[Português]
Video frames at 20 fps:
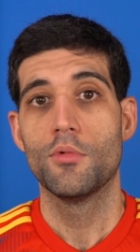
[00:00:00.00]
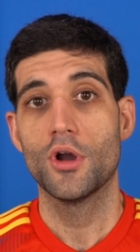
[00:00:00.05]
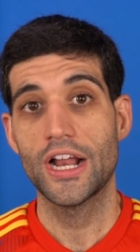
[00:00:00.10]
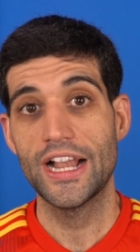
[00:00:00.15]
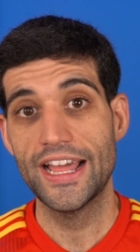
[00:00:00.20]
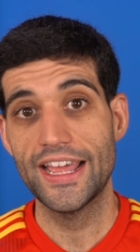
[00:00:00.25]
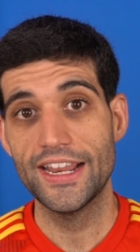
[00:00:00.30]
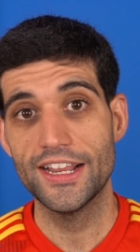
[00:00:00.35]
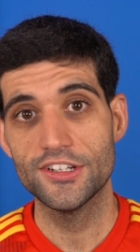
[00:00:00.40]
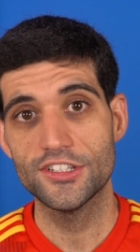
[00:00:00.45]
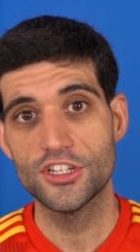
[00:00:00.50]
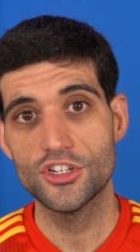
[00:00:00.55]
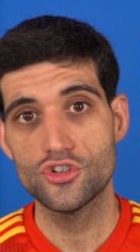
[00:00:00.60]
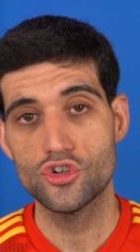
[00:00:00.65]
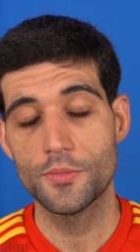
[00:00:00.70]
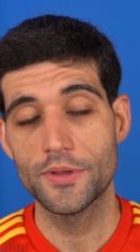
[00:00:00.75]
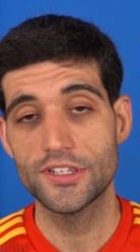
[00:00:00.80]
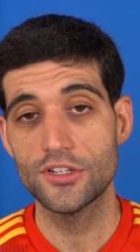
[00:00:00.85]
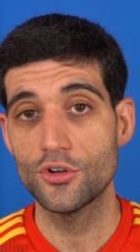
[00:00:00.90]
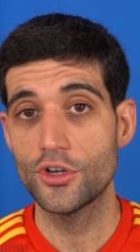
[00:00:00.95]
Bom, galera, antes
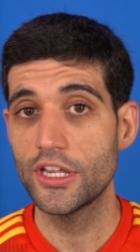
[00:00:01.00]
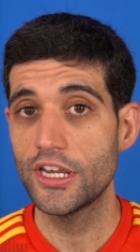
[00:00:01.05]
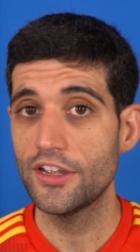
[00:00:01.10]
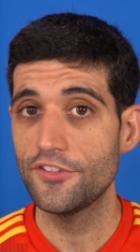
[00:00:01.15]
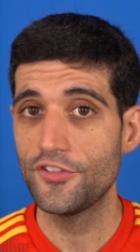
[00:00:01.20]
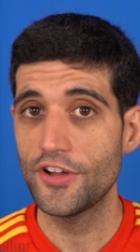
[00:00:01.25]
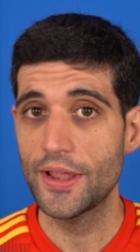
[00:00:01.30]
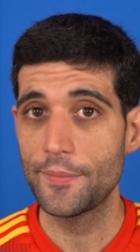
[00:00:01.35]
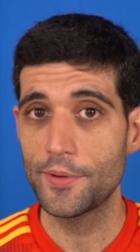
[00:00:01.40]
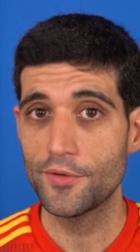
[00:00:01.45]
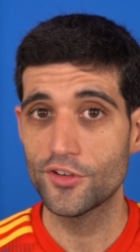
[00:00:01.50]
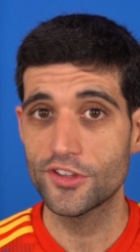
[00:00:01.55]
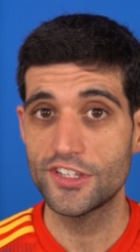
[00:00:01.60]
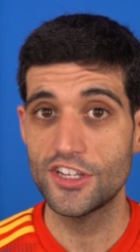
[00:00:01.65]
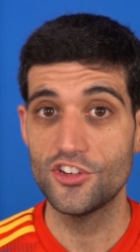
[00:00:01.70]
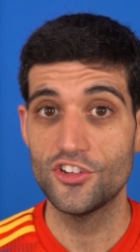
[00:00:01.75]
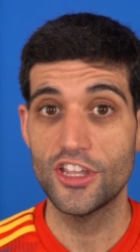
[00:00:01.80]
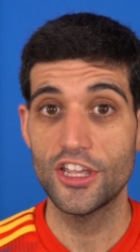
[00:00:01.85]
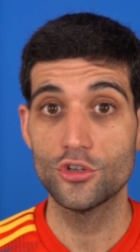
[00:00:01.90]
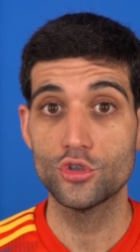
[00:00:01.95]
de começar, eu queria falar pra
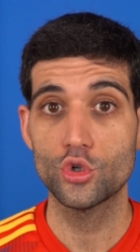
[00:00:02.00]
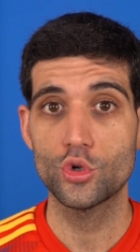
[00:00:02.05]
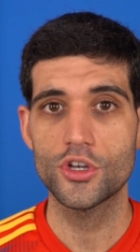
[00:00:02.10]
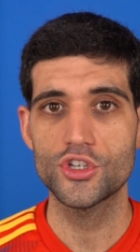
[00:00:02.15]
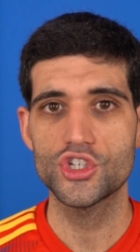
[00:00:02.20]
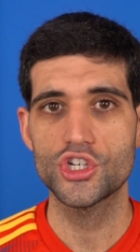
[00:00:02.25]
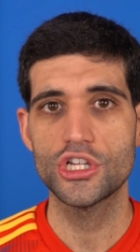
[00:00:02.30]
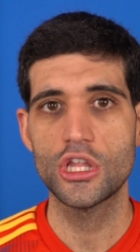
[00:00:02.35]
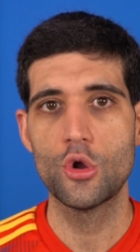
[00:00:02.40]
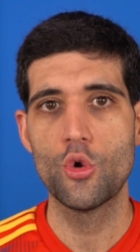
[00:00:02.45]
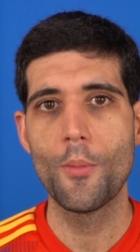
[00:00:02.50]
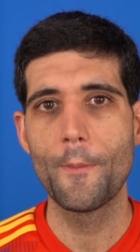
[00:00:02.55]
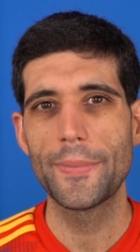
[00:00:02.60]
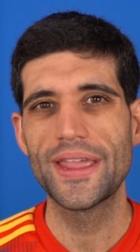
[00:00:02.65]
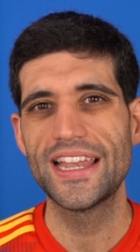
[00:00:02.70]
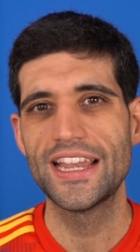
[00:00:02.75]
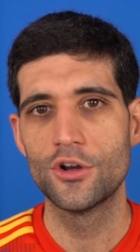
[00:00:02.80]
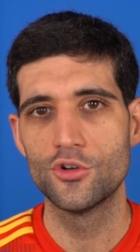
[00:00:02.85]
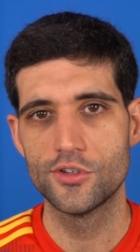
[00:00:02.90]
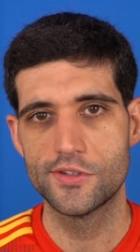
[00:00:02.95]
vocês que eu tô quase chegando a um
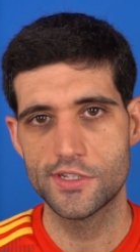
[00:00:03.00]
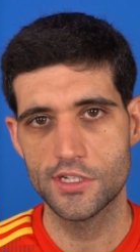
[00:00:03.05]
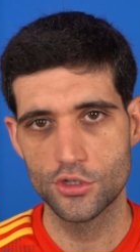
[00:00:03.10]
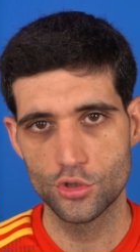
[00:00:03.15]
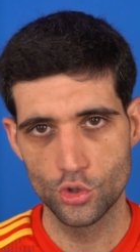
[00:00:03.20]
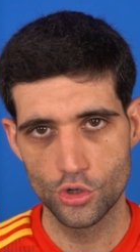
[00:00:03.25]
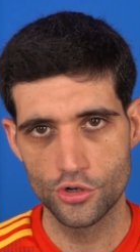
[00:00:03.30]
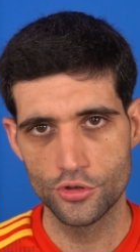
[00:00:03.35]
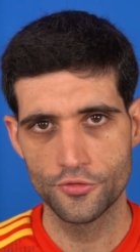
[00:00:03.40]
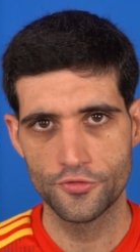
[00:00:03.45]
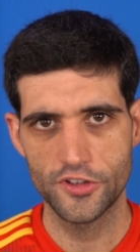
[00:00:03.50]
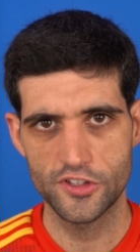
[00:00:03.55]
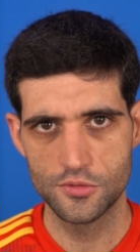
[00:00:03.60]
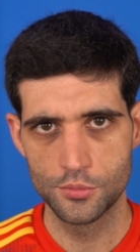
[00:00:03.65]
milhão de seguidores no